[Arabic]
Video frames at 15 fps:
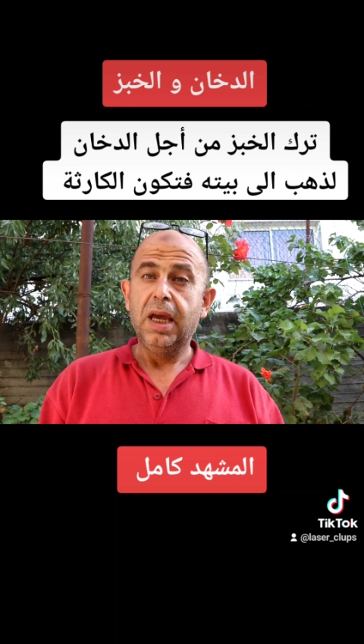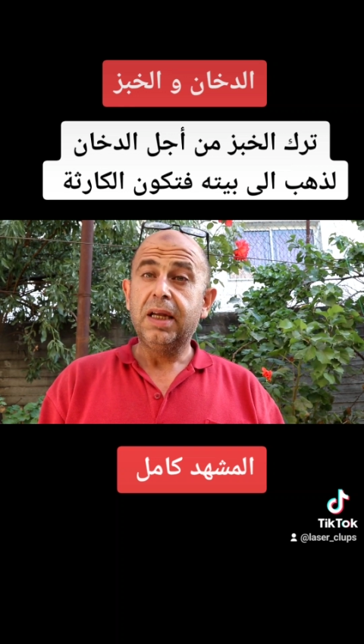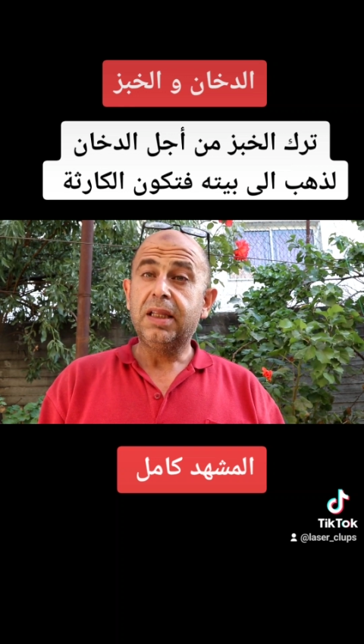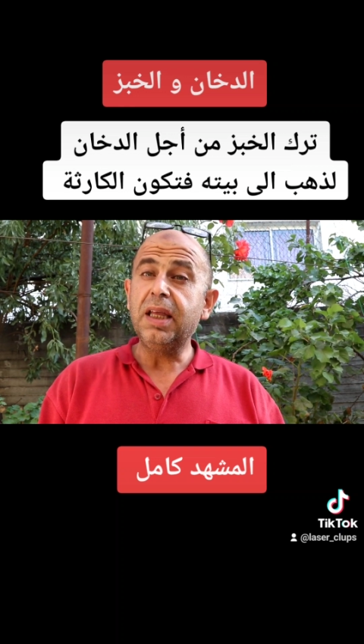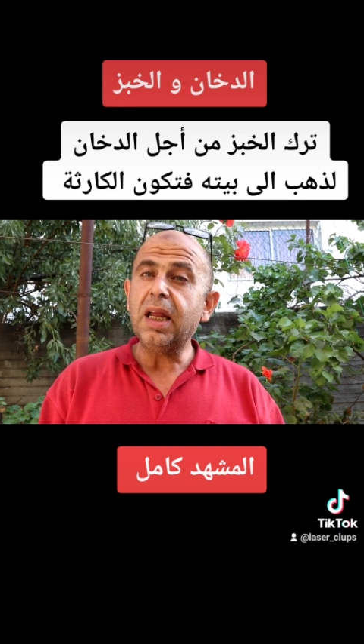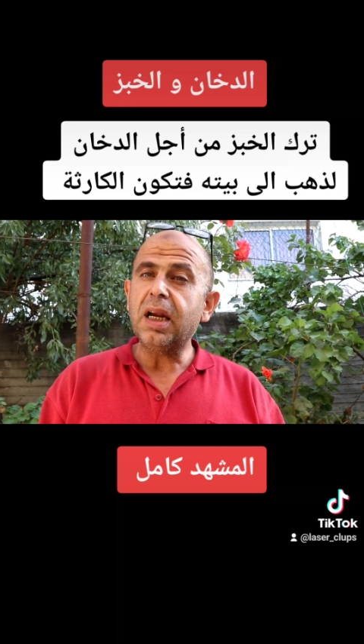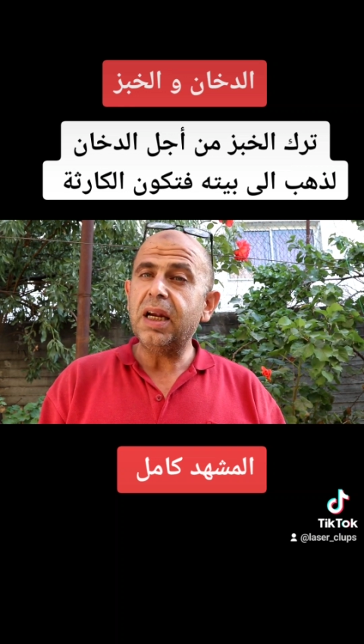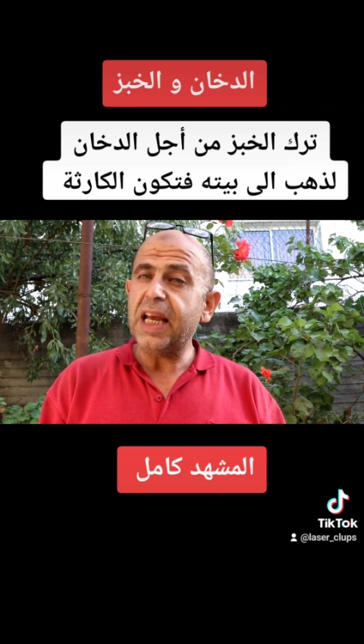
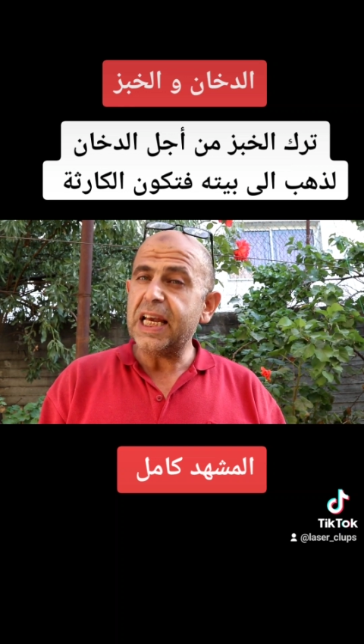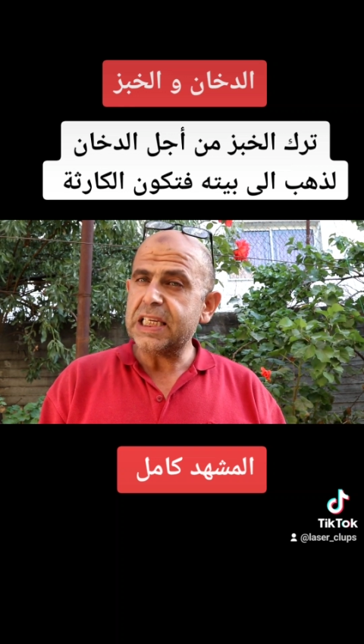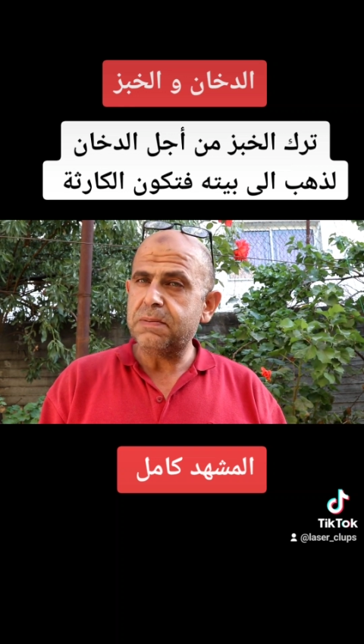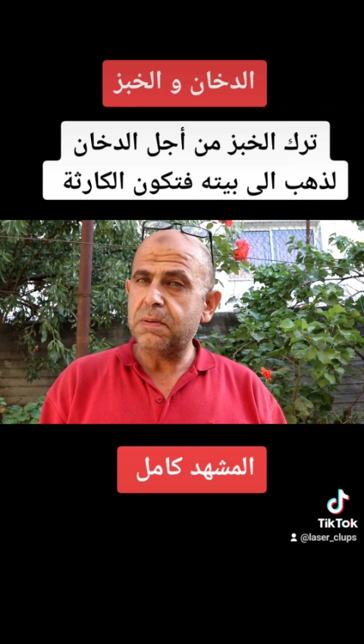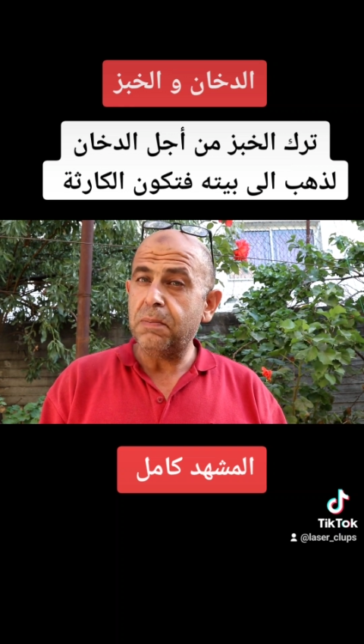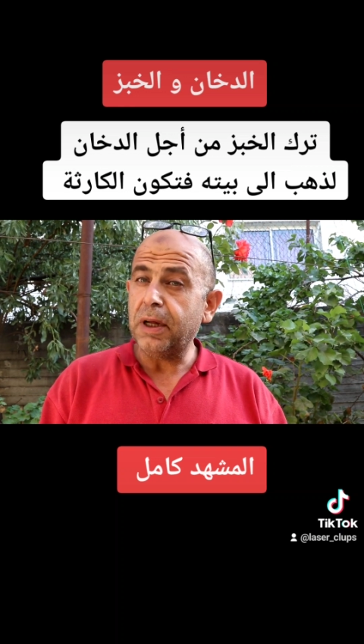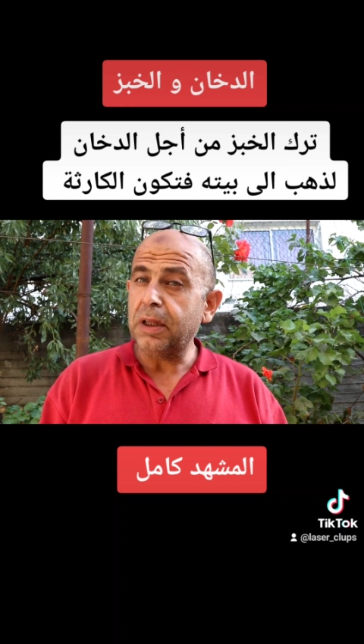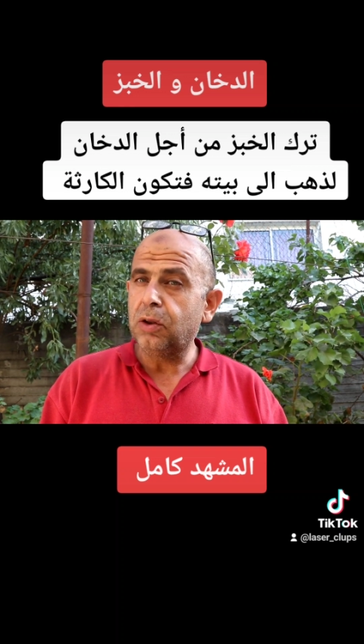كثير
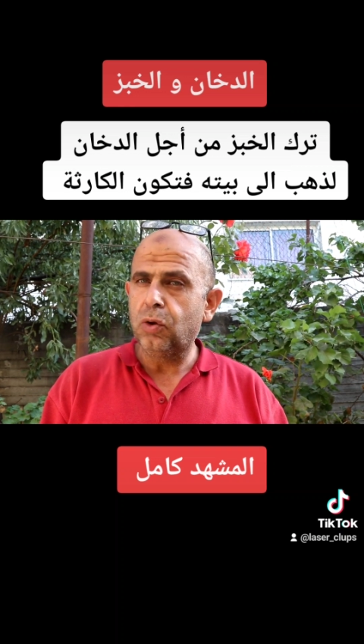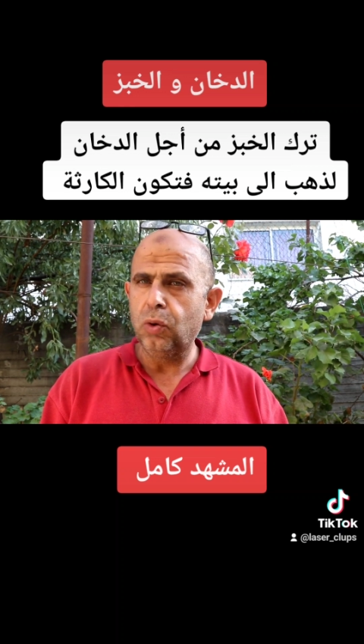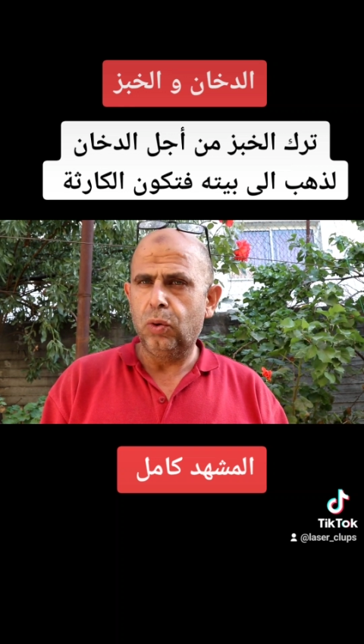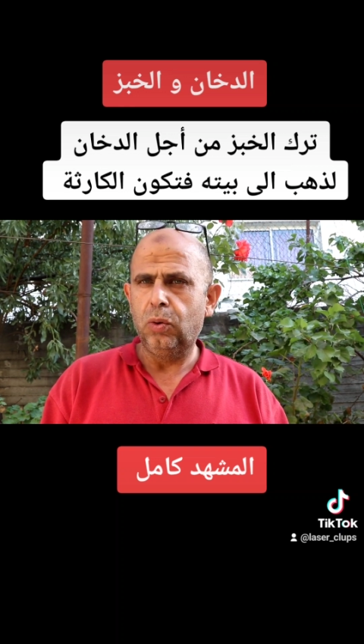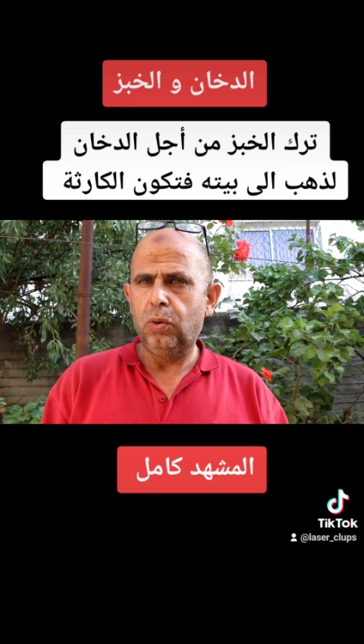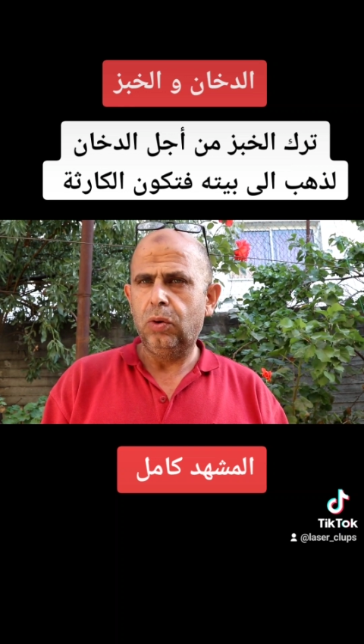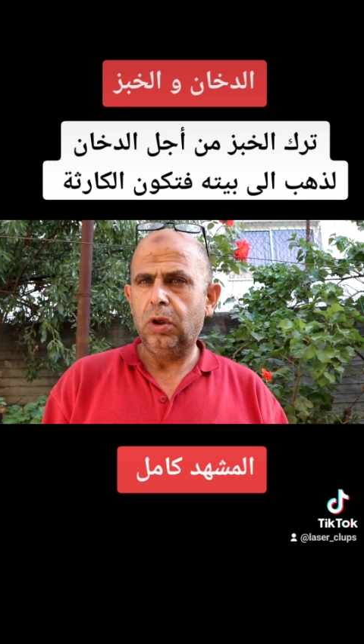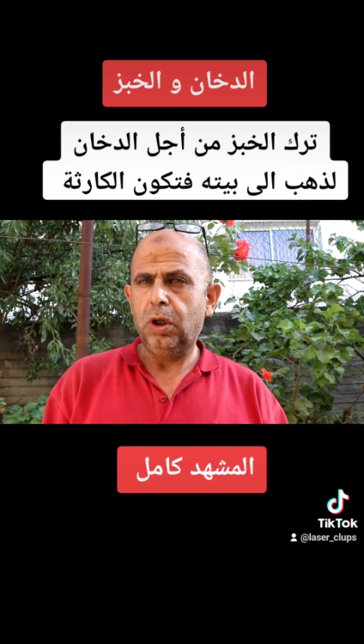ناس
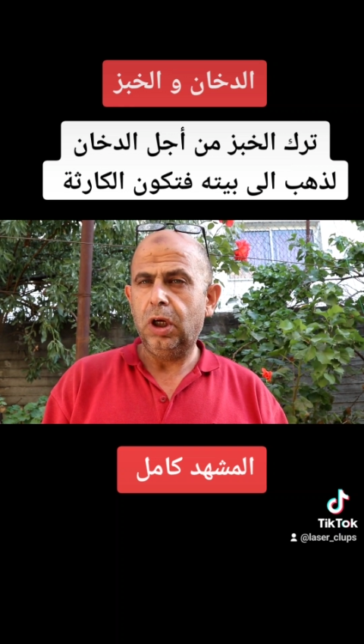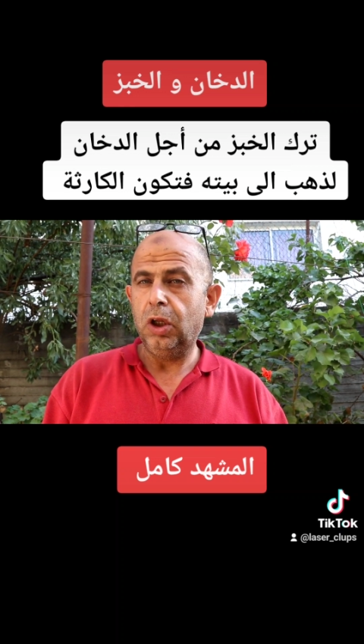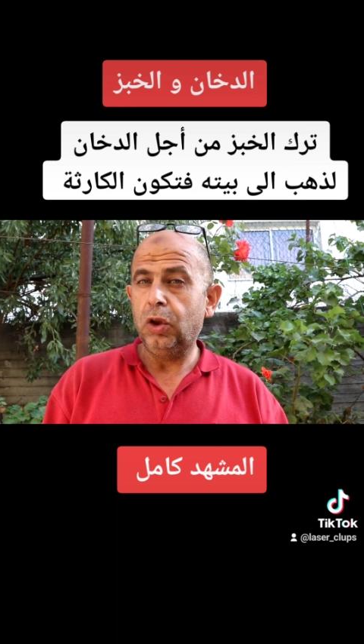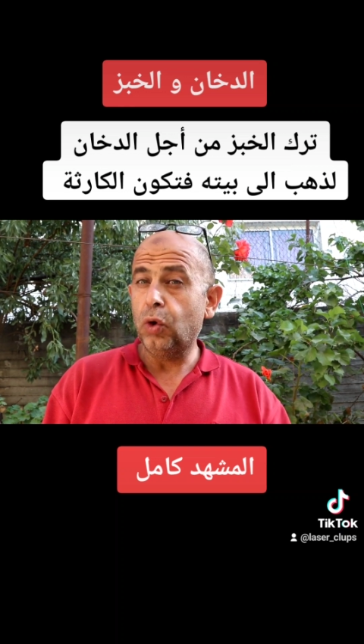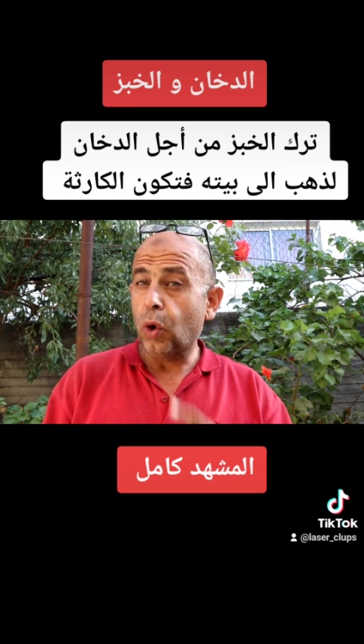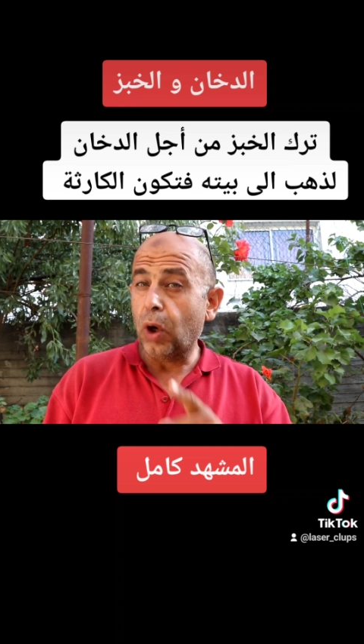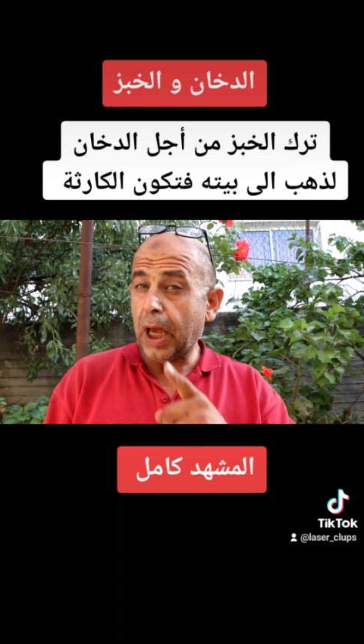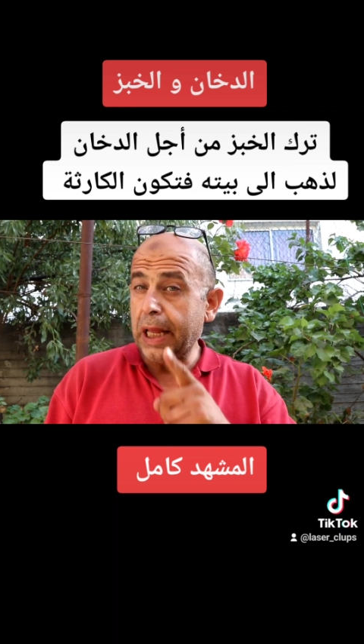ببدوا
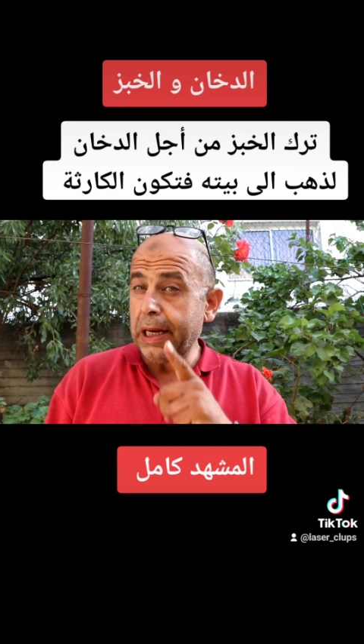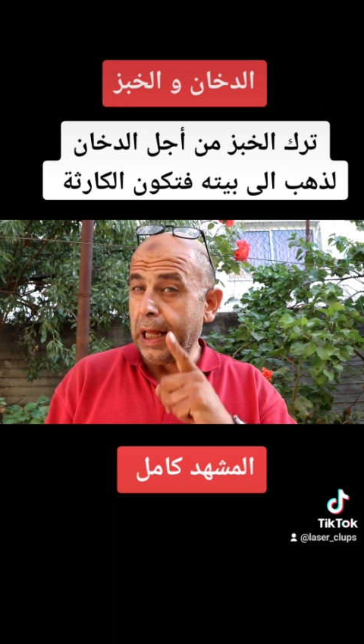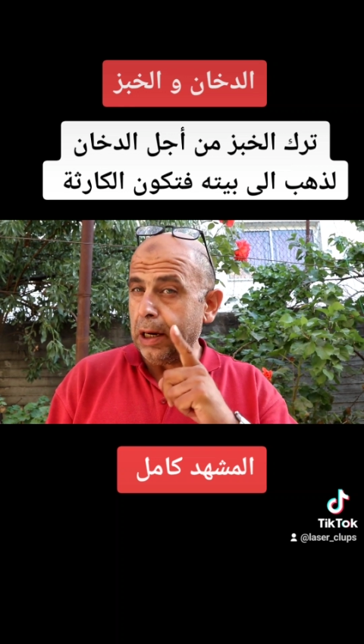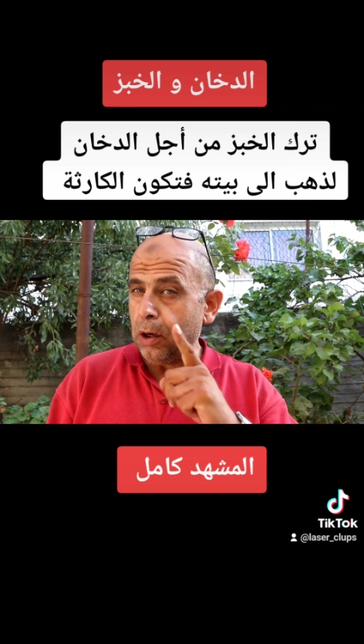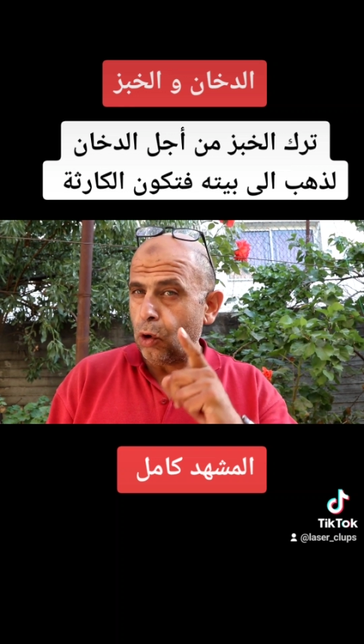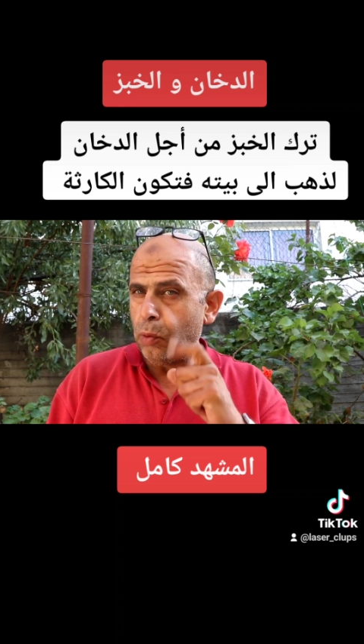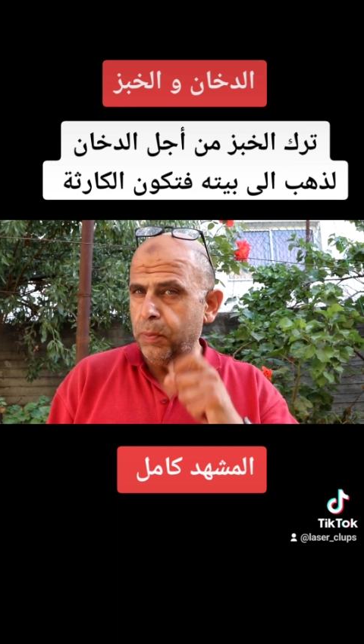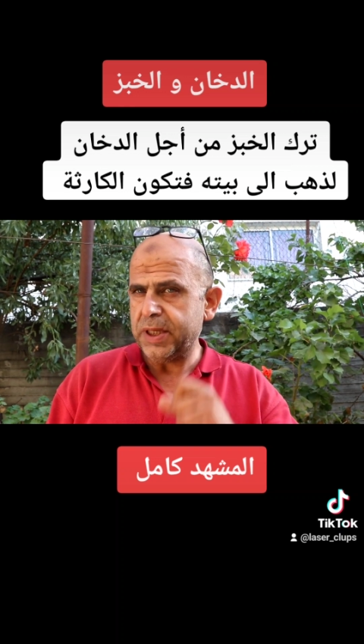الدخان عن
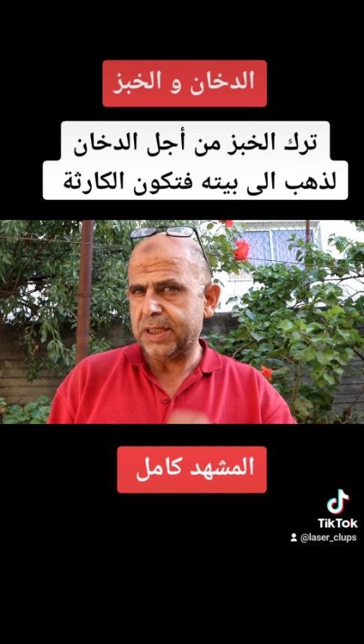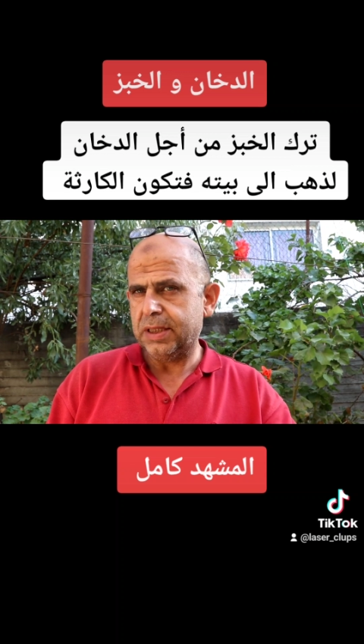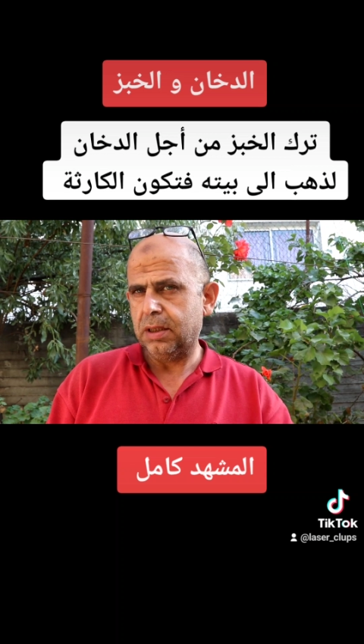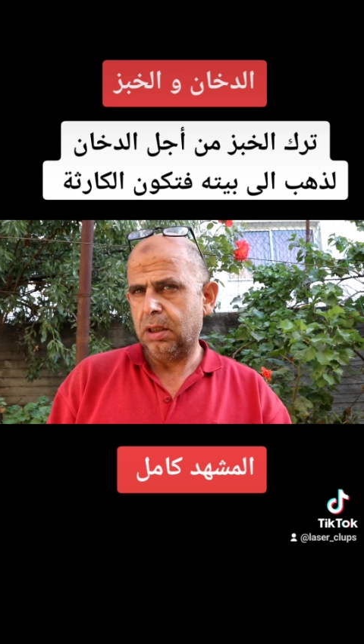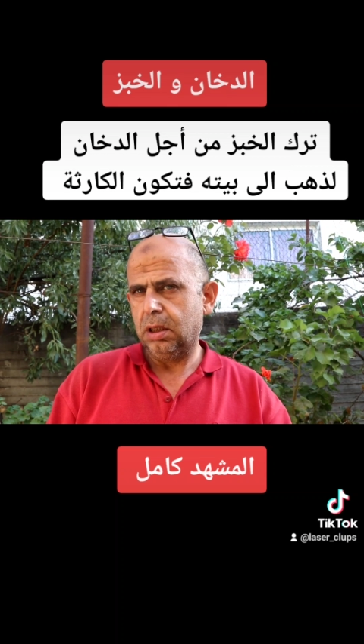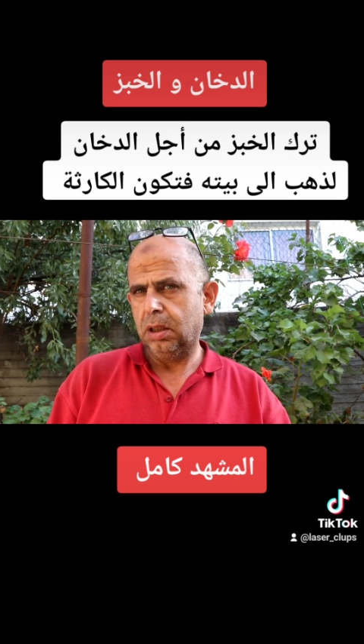الخبز